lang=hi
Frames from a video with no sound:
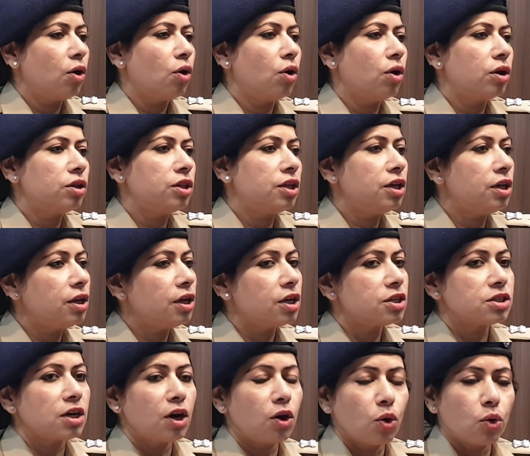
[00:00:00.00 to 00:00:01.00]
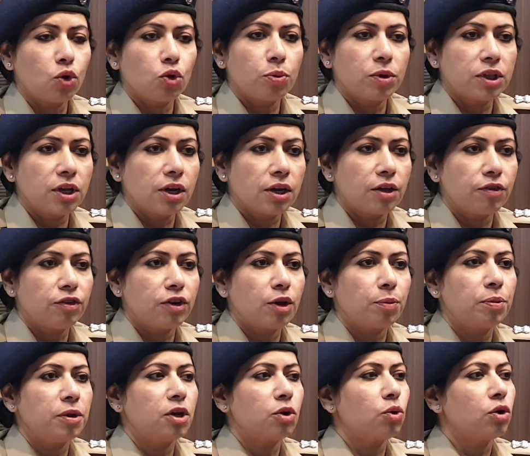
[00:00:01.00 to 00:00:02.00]
और तीन या चार ऑटो बदल के फिर
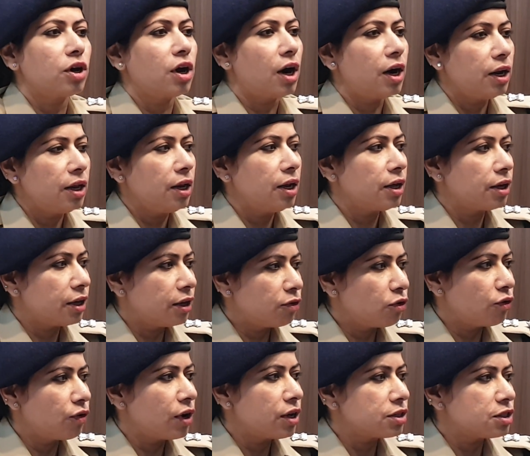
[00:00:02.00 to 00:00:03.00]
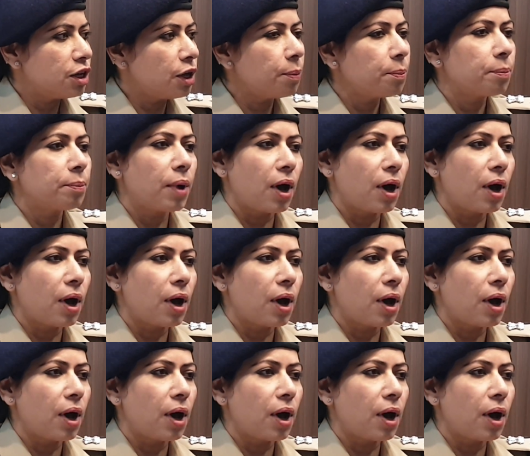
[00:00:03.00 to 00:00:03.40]
अपनी कोई गाड़ी लेके वो वहाँ से